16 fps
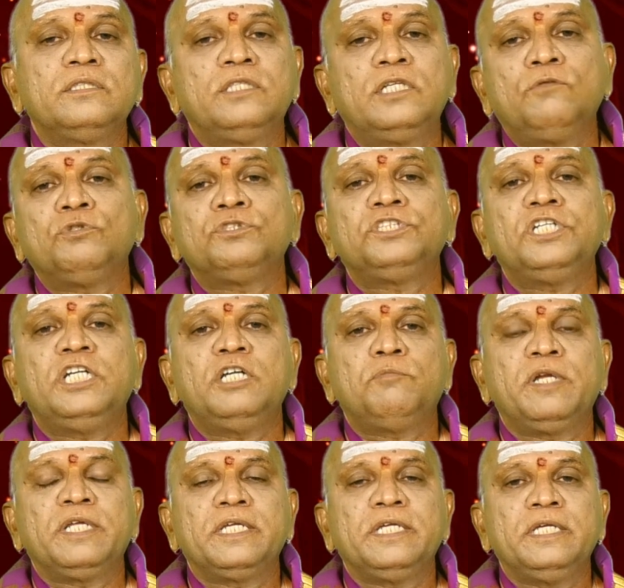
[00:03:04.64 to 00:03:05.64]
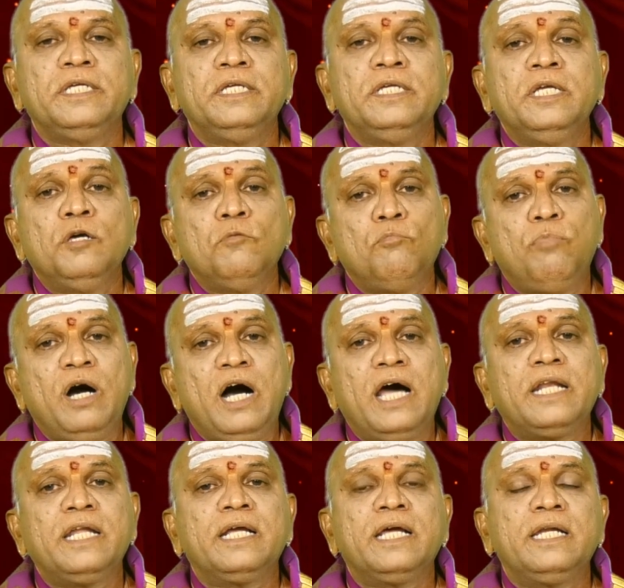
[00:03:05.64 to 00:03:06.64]
ఇద్దరు వచ్చేటప్పటికి
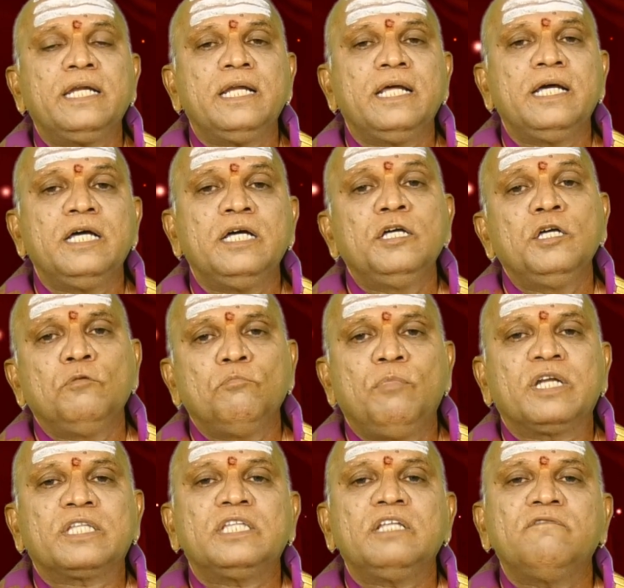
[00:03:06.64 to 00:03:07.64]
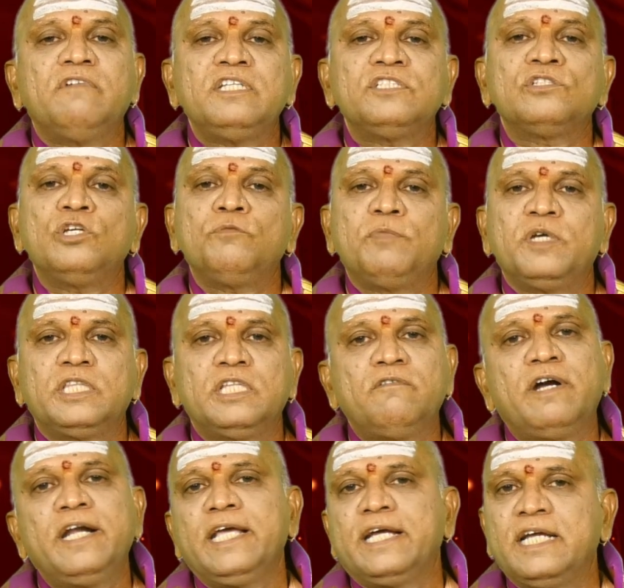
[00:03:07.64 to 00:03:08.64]
భార్య కన్నా భర్త వయసులో
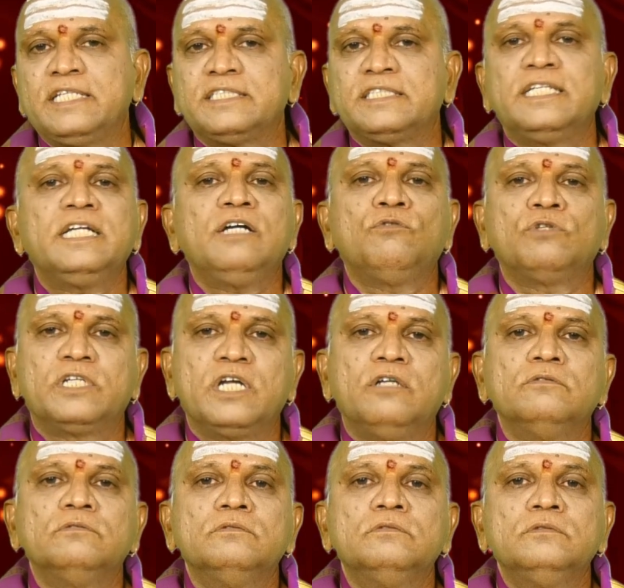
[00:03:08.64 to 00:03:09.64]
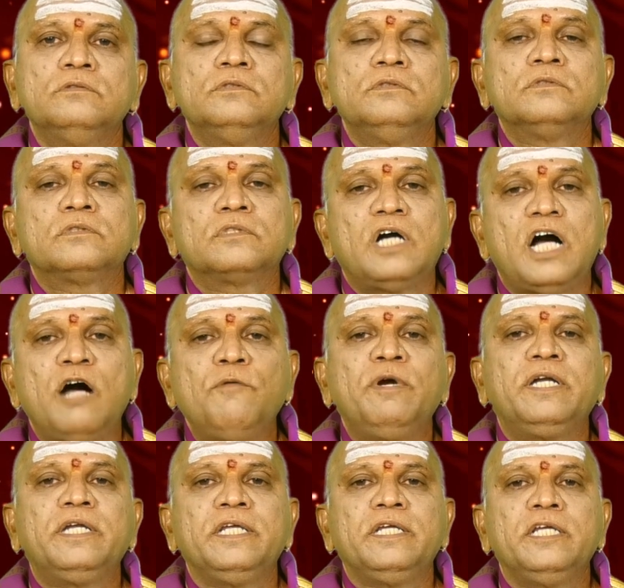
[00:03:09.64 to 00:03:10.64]
పెద్దవాడే ఖచ్చితంగా ఉంటాడు
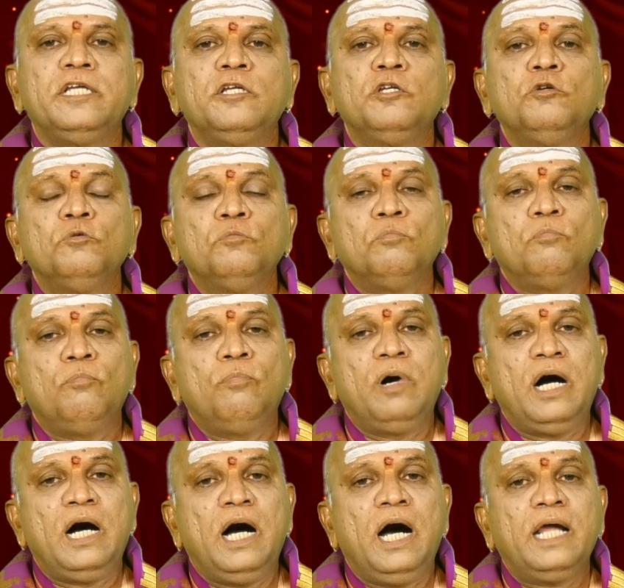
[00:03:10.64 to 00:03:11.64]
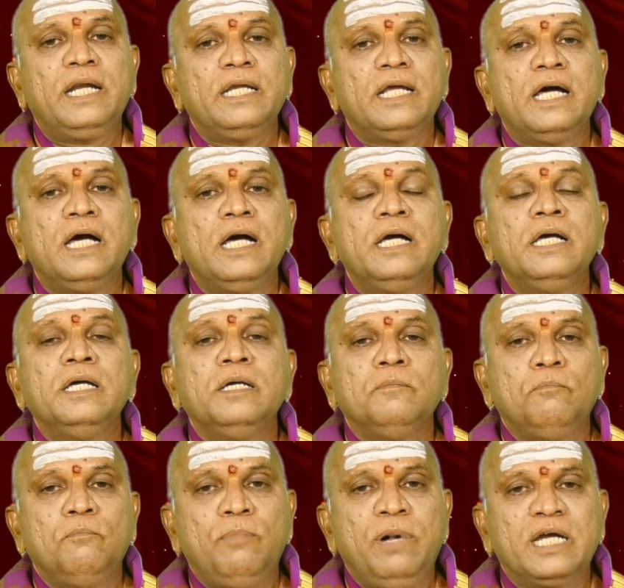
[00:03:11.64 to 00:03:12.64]
కాబట్టి భార్య
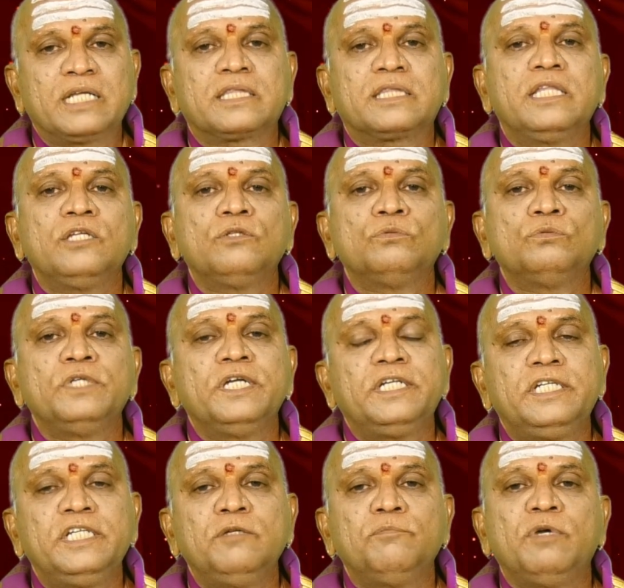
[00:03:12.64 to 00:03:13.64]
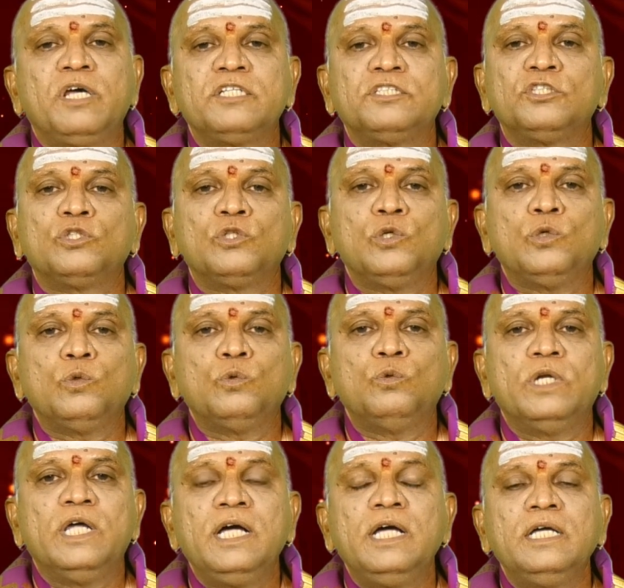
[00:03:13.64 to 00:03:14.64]
భర్తను ఎట్టి పరిస్థితుల్లో
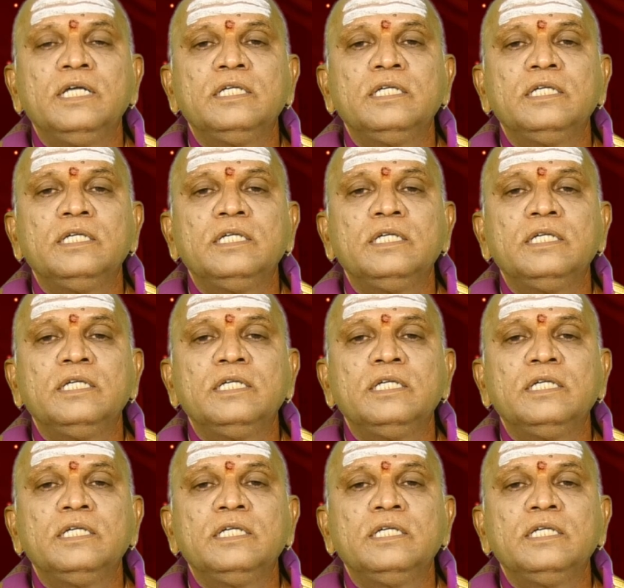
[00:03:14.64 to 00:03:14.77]
కూడా